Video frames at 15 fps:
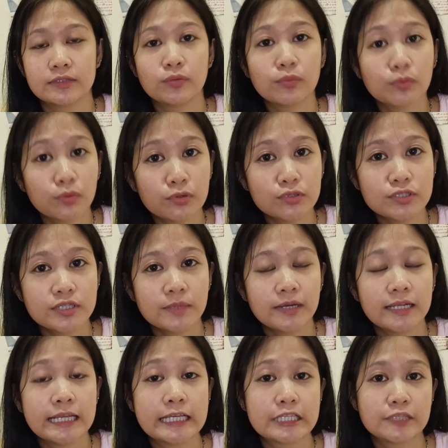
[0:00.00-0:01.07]
tungkol sa
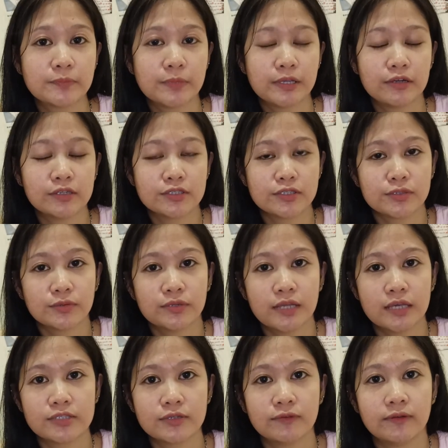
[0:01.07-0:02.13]
mga na-experience ko
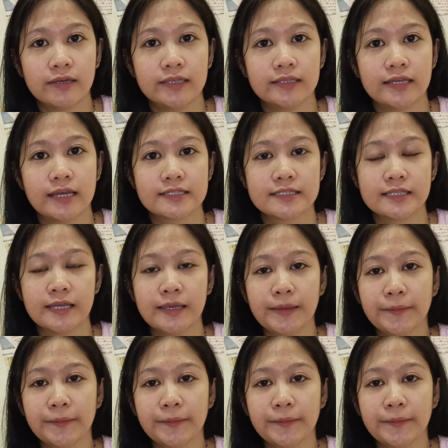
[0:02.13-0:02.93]
na. So, ayan guys.